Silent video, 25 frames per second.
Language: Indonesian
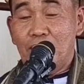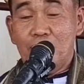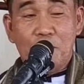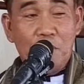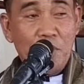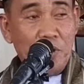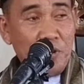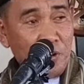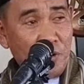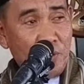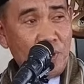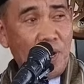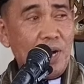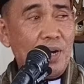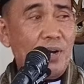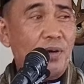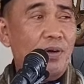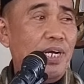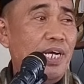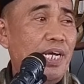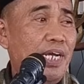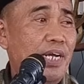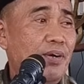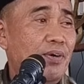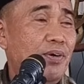Monro
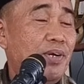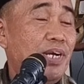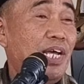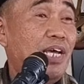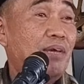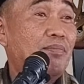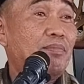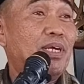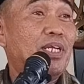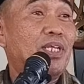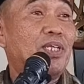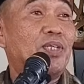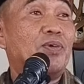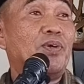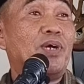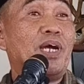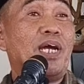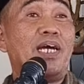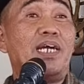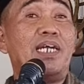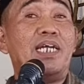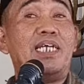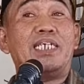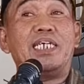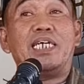akolino dek
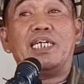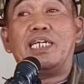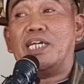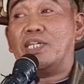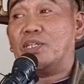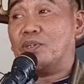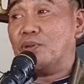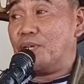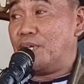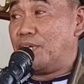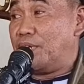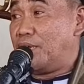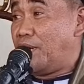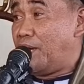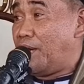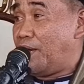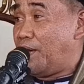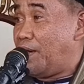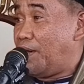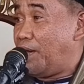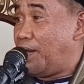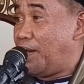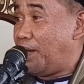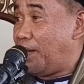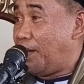metuga kada cina
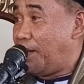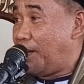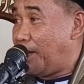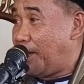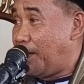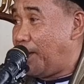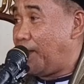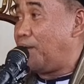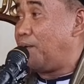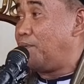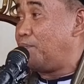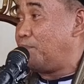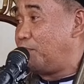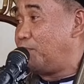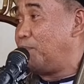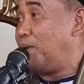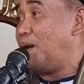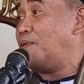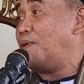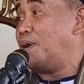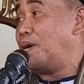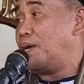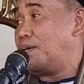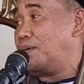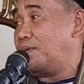turija mi
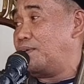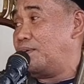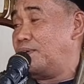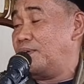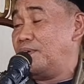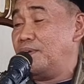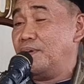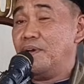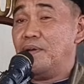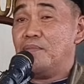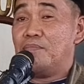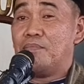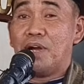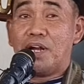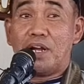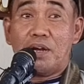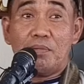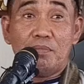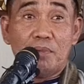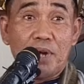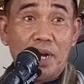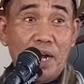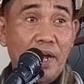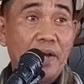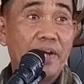bawang.
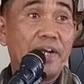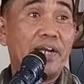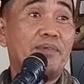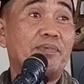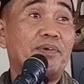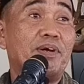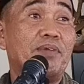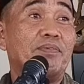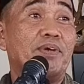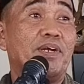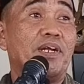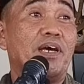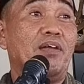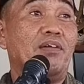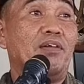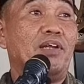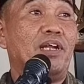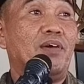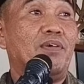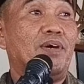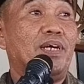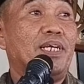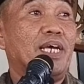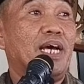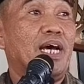Maka menghadap kepada
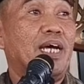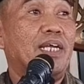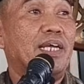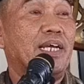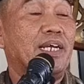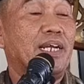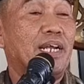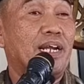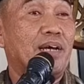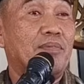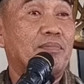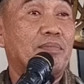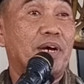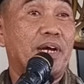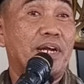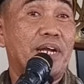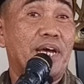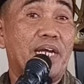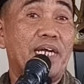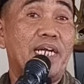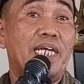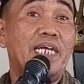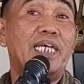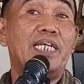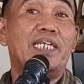Allah wajahnya dalam
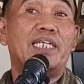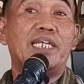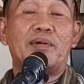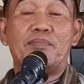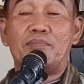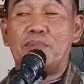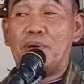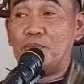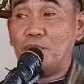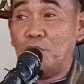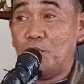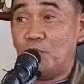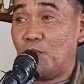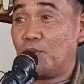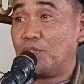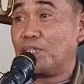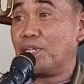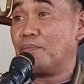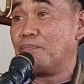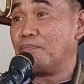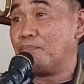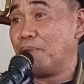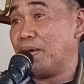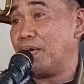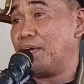keadaan hitam
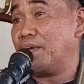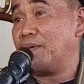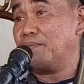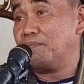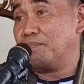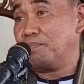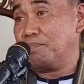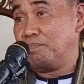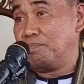mabolot tapai.